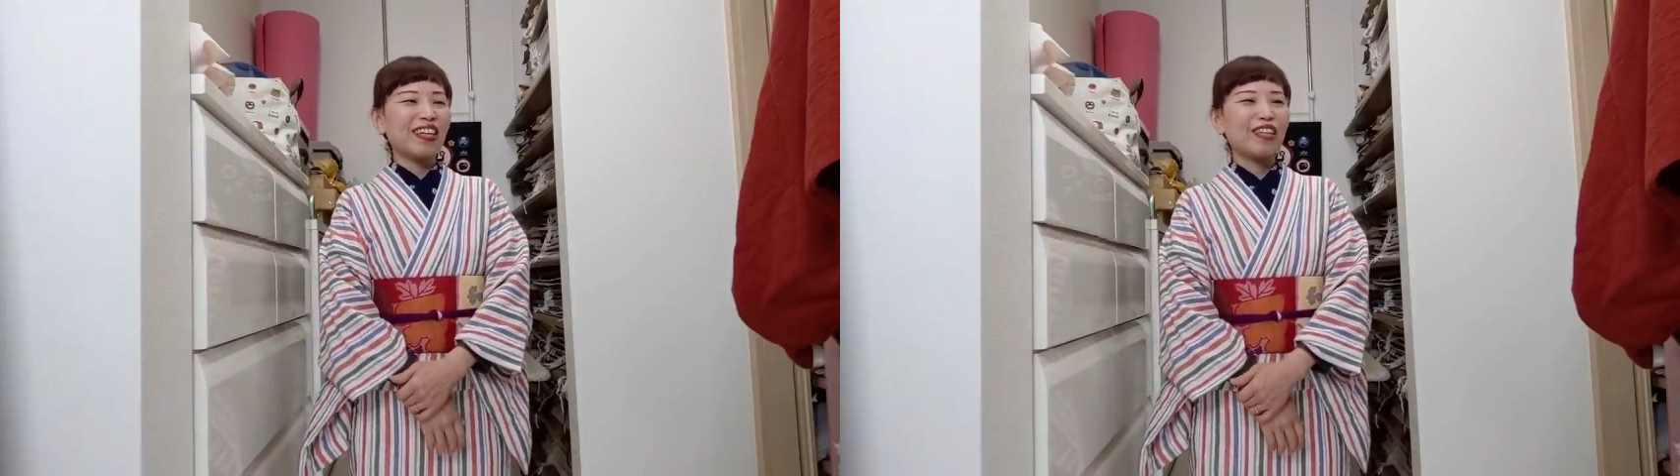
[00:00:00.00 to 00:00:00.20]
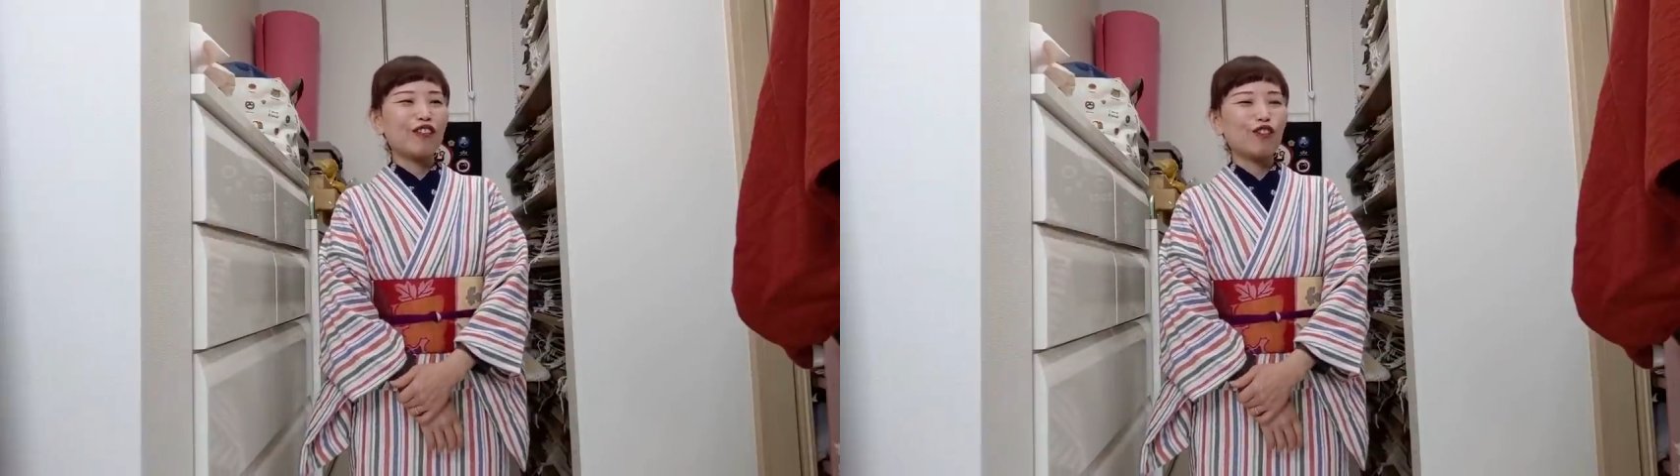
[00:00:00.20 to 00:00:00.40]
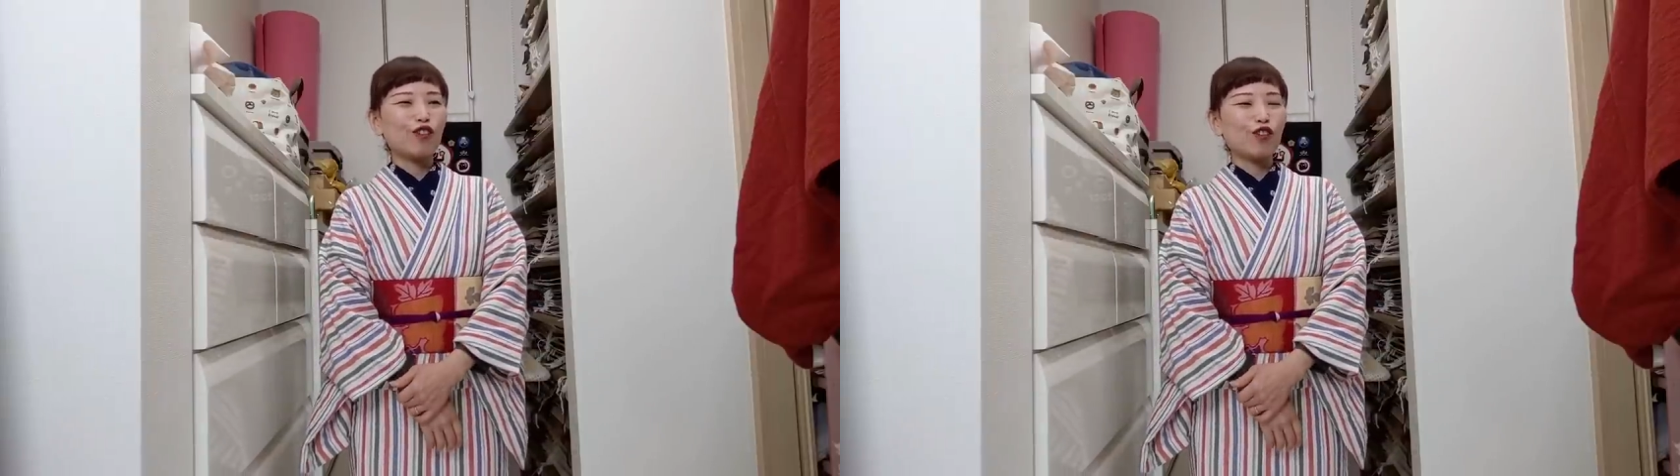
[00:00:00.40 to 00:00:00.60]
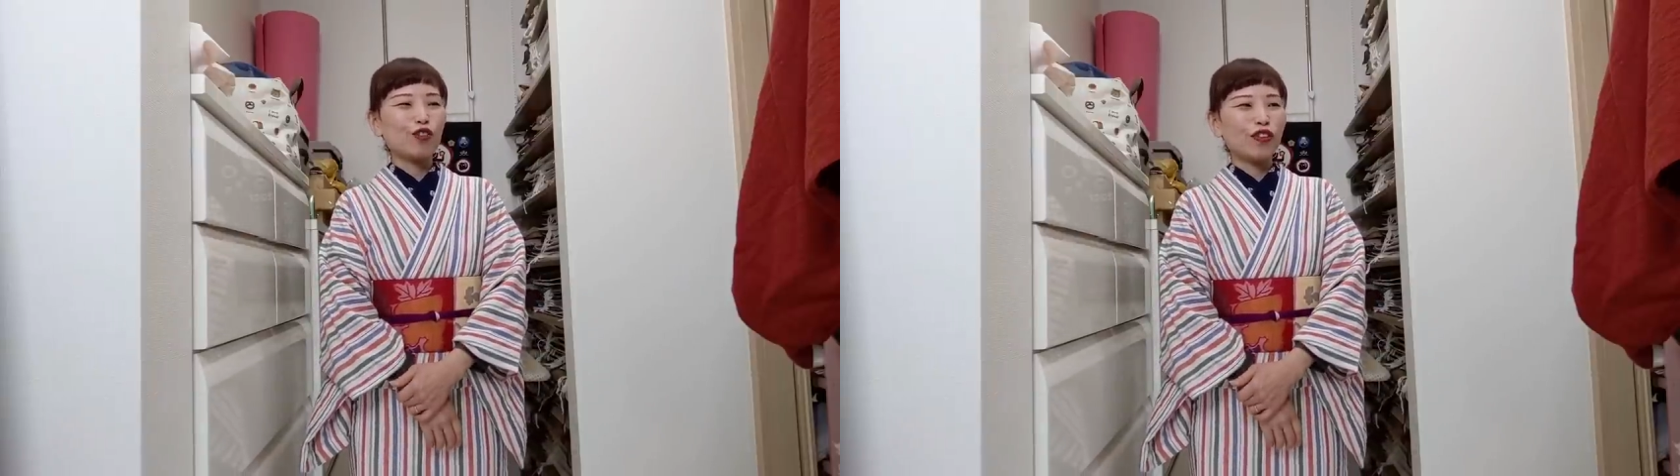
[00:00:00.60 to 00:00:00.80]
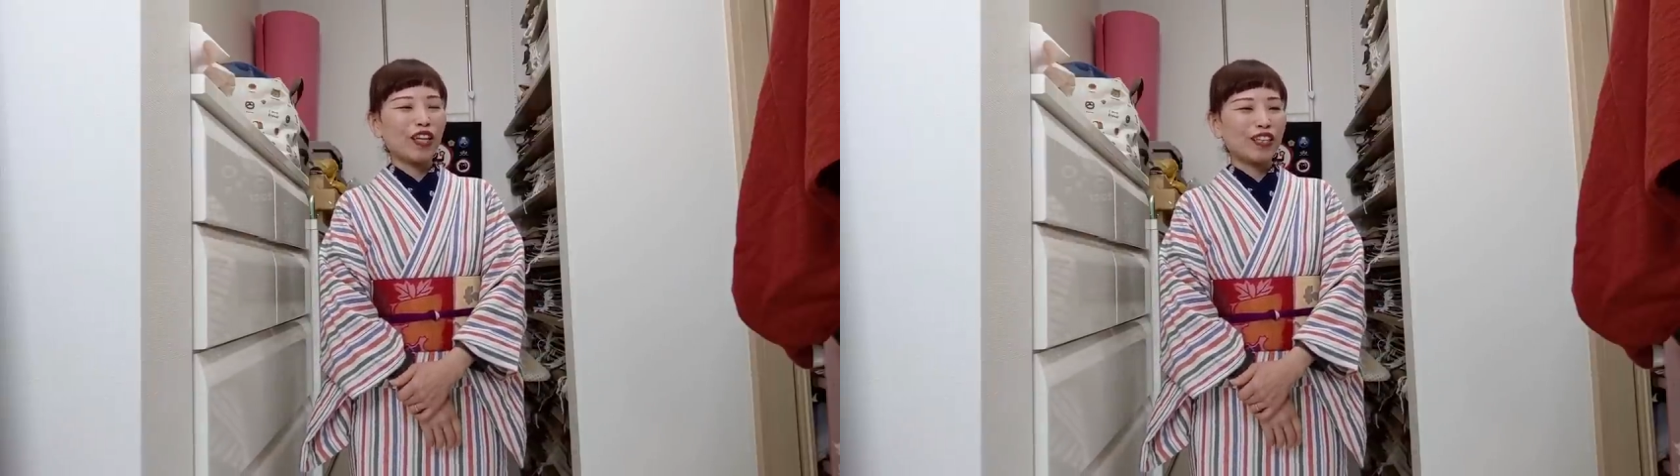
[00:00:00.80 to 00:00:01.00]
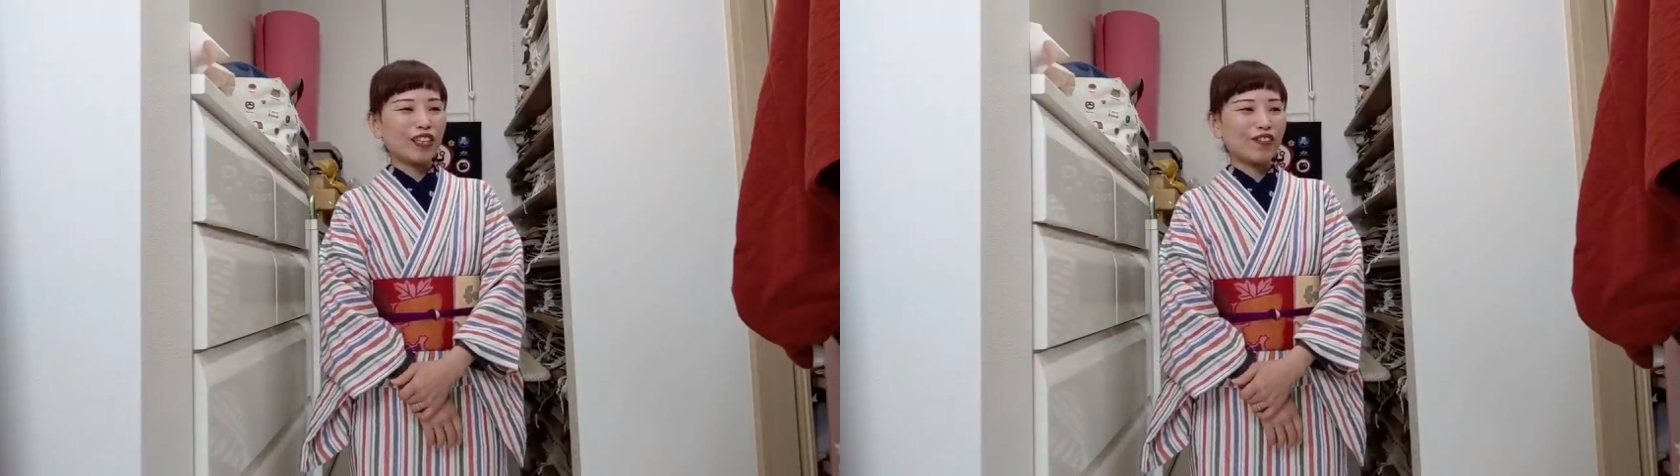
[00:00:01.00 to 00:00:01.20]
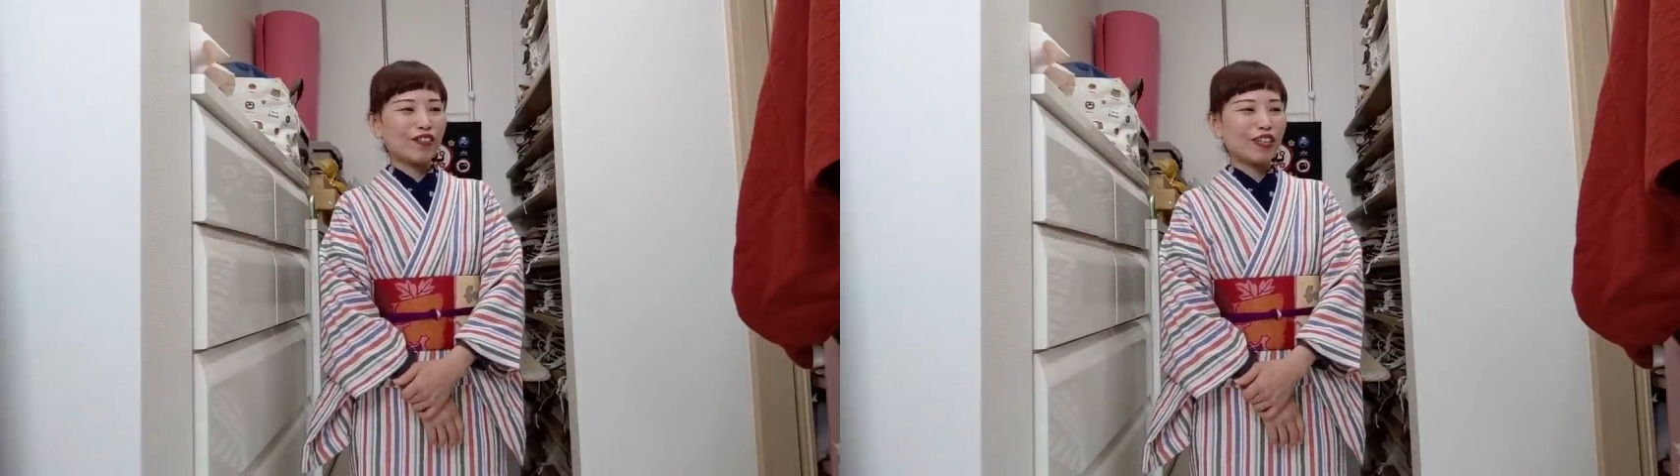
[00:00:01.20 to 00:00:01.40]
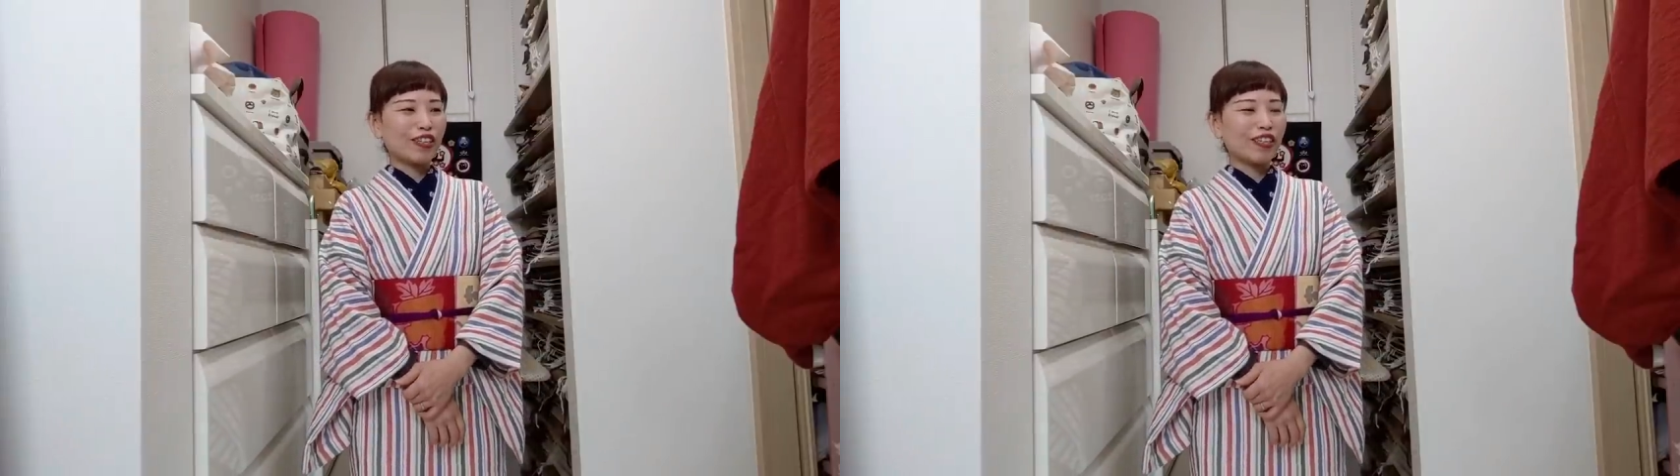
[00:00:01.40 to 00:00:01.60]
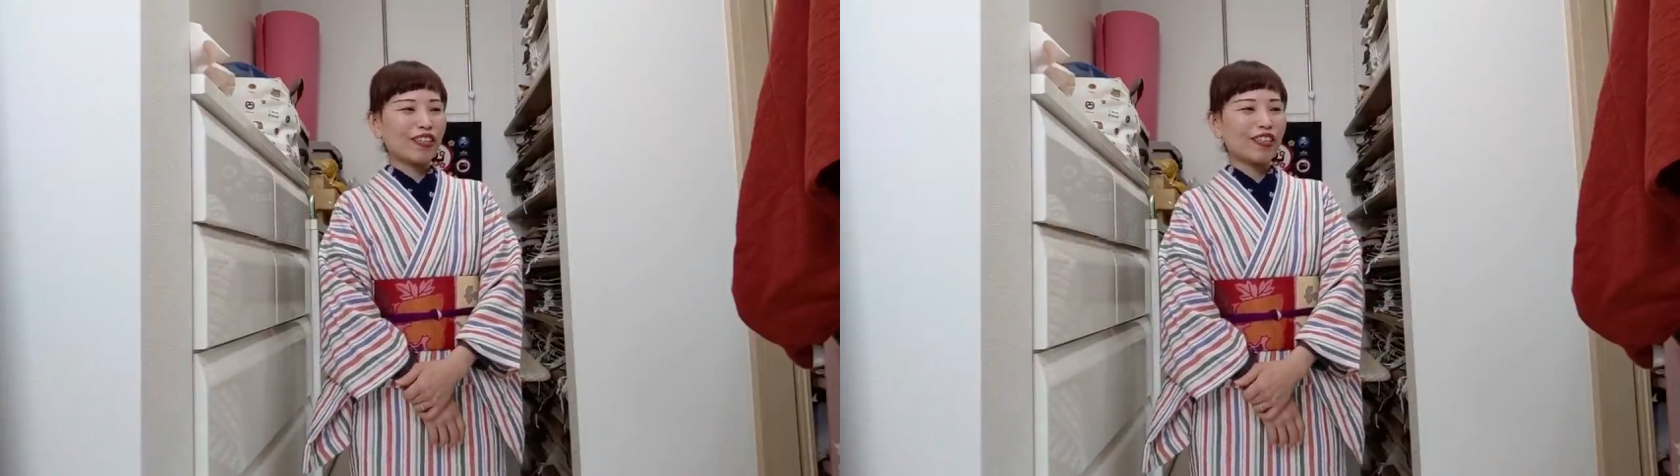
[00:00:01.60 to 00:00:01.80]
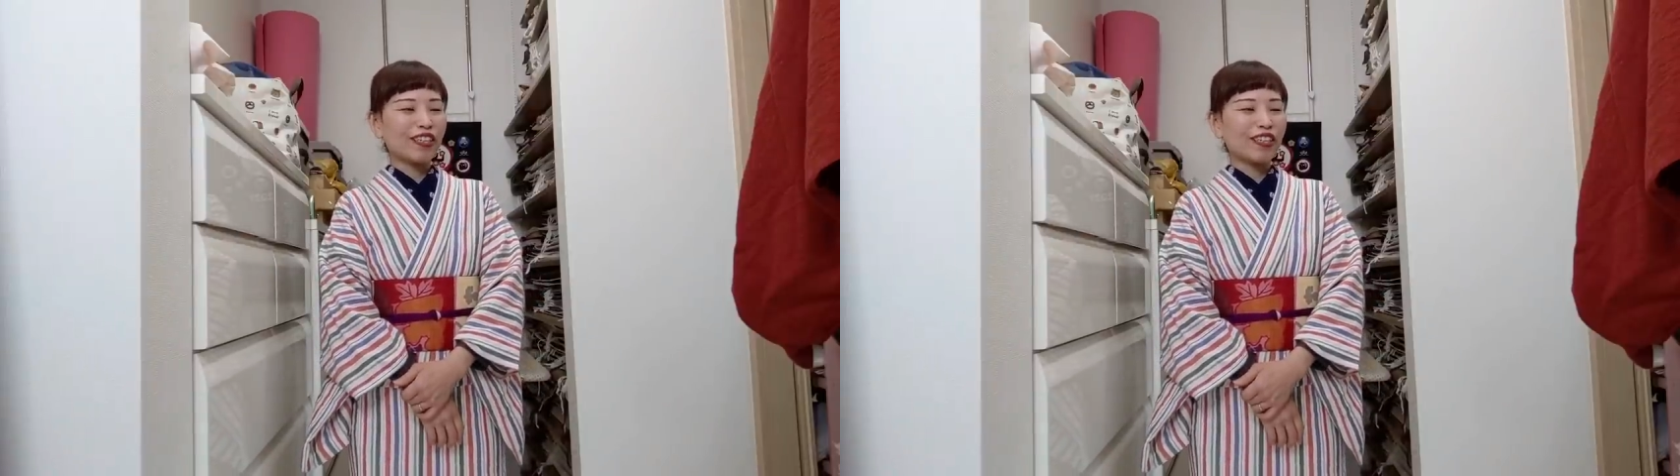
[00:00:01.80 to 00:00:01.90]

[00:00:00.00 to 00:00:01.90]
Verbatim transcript: あの何て言うのかな